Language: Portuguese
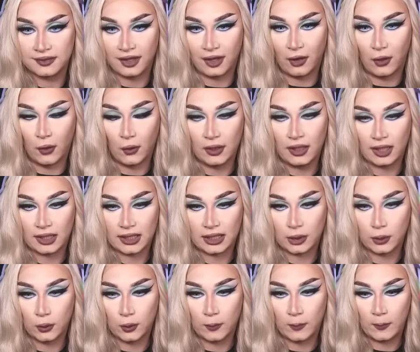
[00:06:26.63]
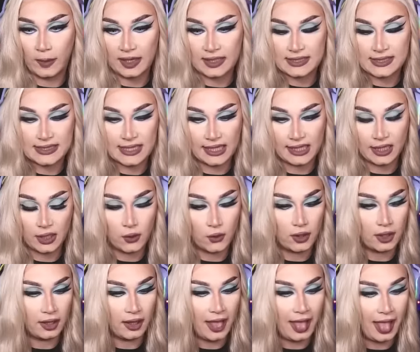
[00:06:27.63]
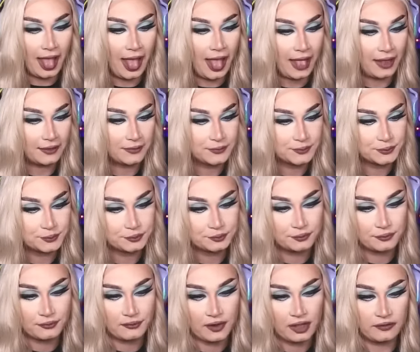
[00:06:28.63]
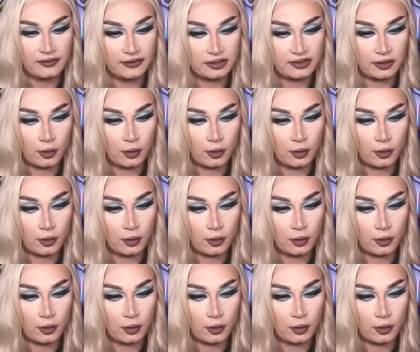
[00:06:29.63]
Ah, olha que eu maestrei agora. Lovato